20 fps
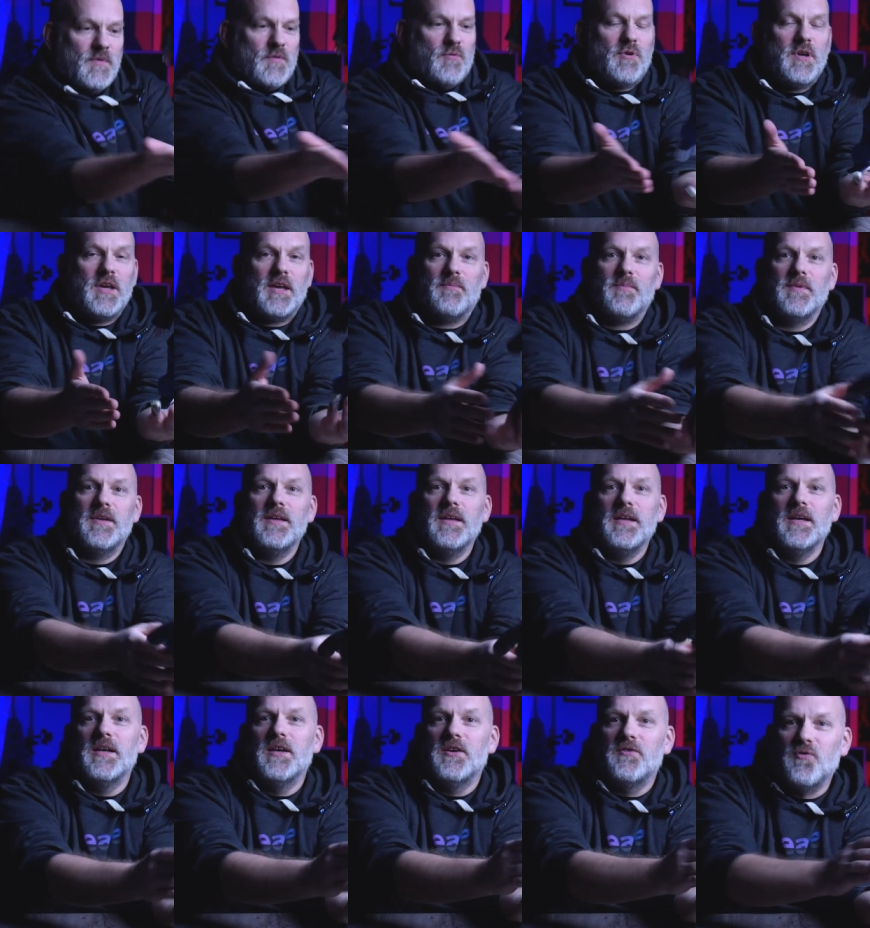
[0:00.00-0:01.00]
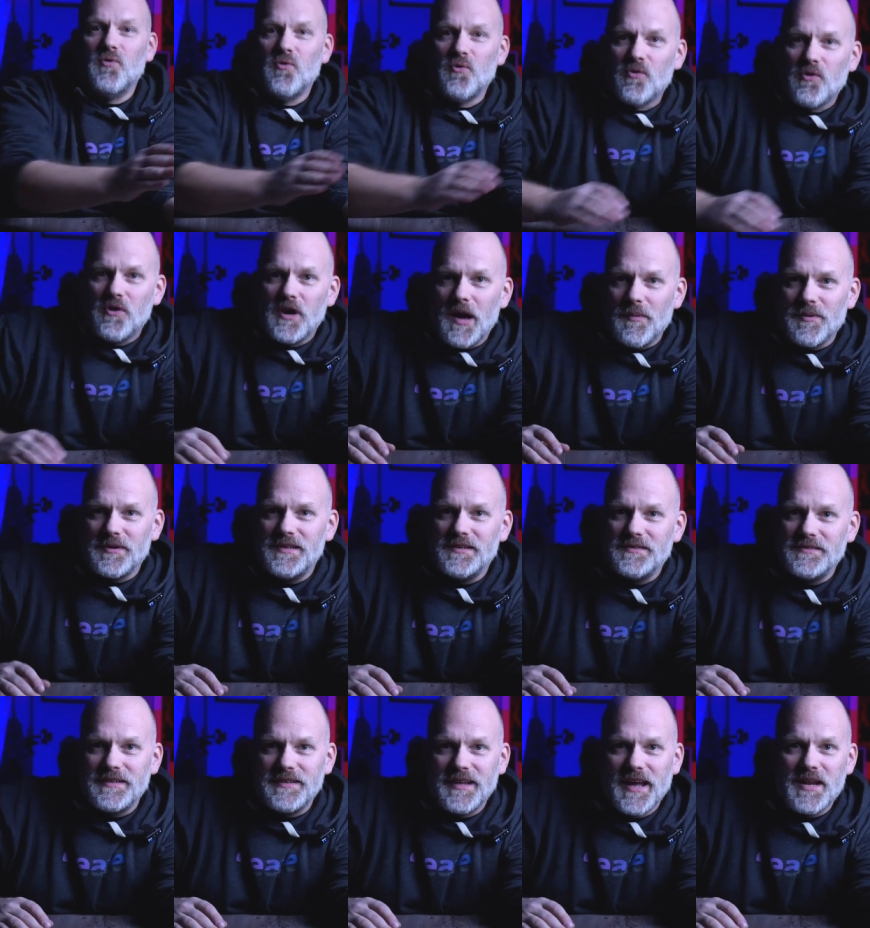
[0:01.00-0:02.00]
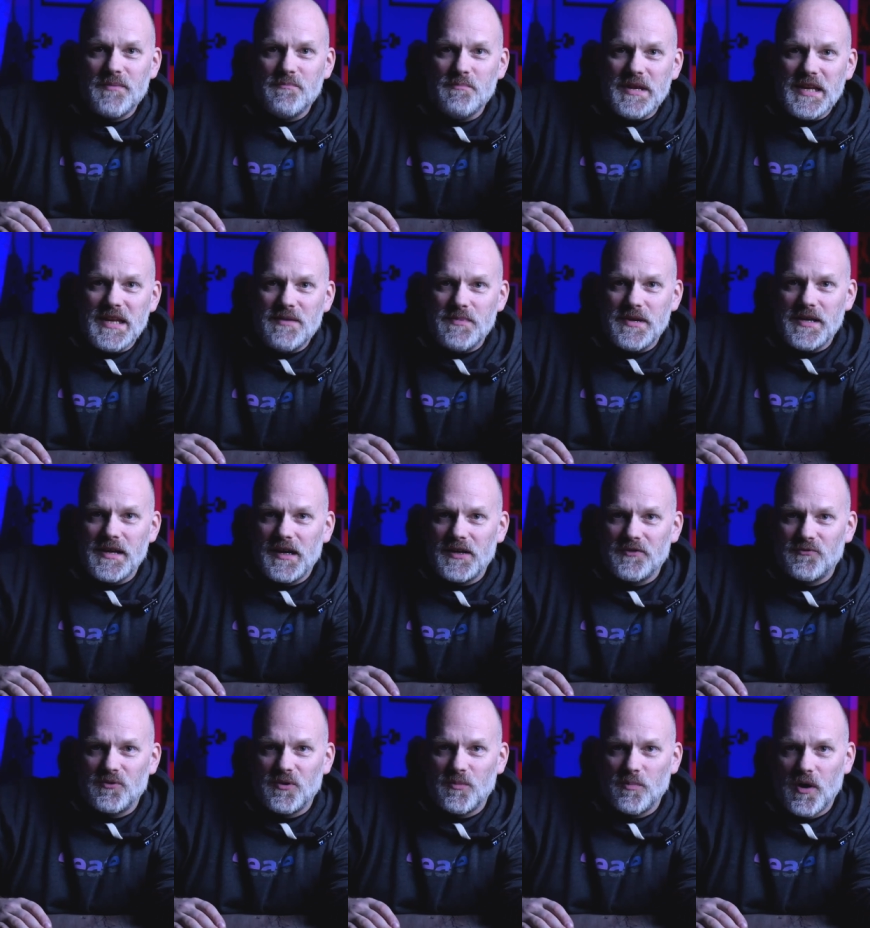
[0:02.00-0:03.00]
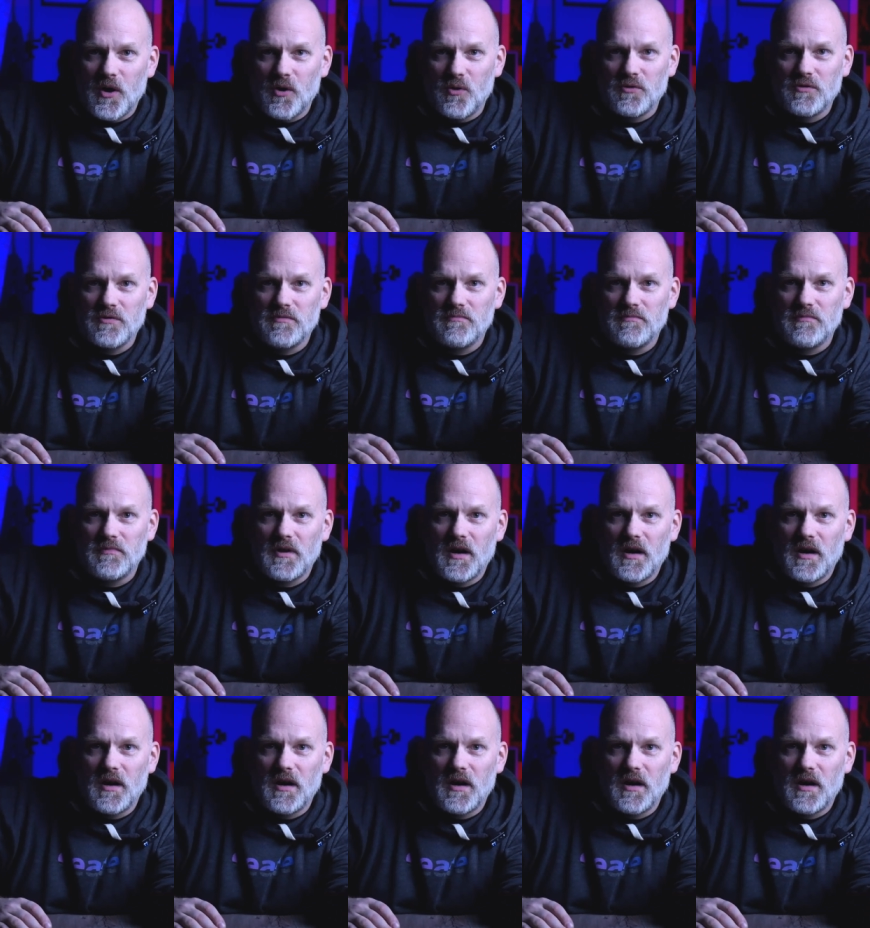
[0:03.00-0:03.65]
Okay, so habe ich diesen kleinen Minimi also gebaut.